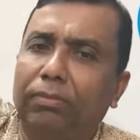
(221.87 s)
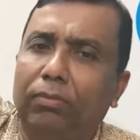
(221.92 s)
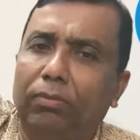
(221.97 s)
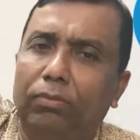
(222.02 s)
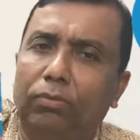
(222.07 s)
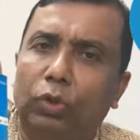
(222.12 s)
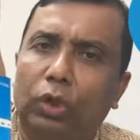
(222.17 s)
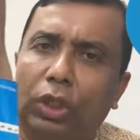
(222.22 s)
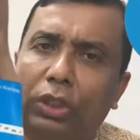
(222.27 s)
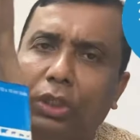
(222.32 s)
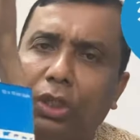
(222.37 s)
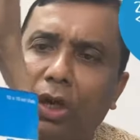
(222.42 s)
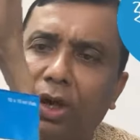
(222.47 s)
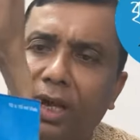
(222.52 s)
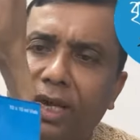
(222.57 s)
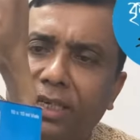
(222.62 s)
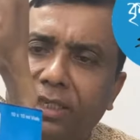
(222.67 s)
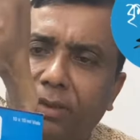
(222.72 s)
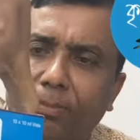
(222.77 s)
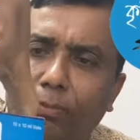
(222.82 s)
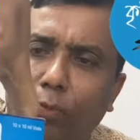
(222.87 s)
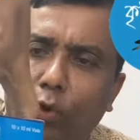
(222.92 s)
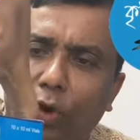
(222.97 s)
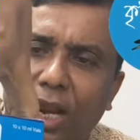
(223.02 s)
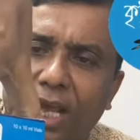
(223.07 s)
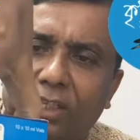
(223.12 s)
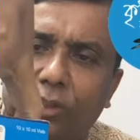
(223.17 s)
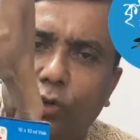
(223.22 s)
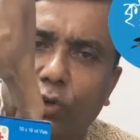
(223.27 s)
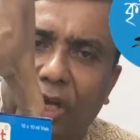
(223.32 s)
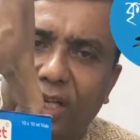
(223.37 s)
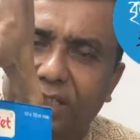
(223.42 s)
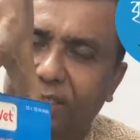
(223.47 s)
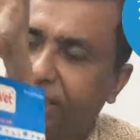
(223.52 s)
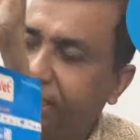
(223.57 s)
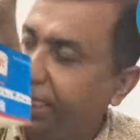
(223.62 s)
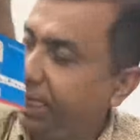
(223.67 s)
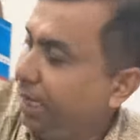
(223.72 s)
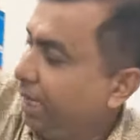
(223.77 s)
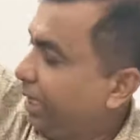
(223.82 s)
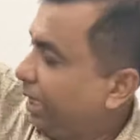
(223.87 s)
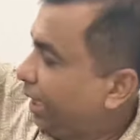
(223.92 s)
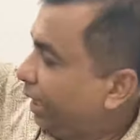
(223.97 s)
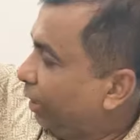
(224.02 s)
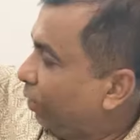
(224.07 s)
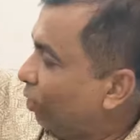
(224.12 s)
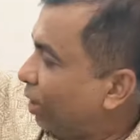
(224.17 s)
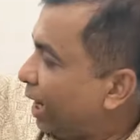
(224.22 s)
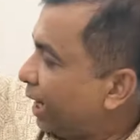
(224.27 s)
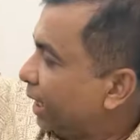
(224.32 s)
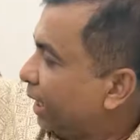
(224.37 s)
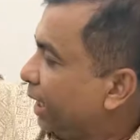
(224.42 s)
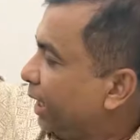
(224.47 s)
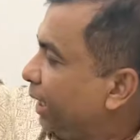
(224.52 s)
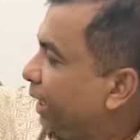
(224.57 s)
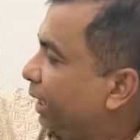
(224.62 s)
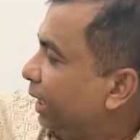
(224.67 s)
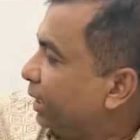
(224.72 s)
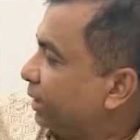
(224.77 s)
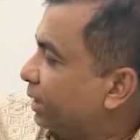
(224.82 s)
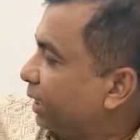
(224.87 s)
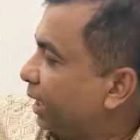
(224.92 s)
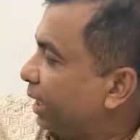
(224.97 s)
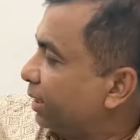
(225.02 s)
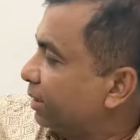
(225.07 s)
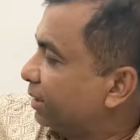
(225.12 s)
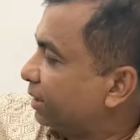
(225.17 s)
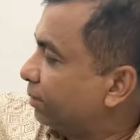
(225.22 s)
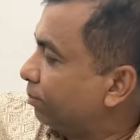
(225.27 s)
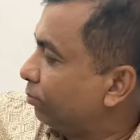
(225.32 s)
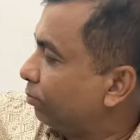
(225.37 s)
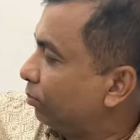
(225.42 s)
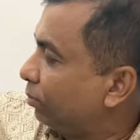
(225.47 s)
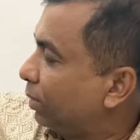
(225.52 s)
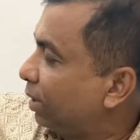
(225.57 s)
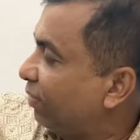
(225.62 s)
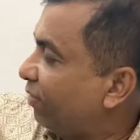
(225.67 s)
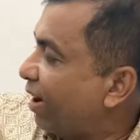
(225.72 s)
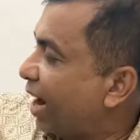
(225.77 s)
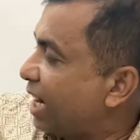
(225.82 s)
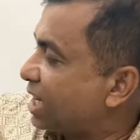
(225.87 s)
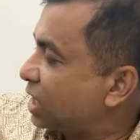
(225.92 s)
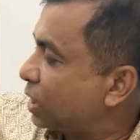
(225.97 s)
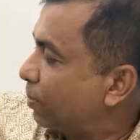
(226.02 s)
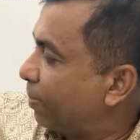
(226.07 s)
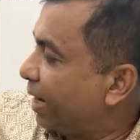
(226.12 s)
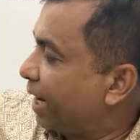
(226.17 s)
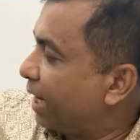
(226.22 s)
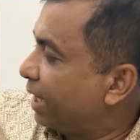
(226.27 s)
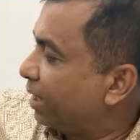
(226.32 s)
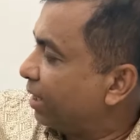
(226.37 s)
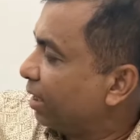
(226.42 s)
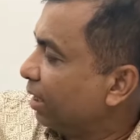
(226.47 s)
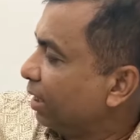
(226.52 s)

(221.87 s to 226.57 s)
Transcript: মূলত এই যে বোলাসও আছে এগুলার এই যে ফার্স্ট বেড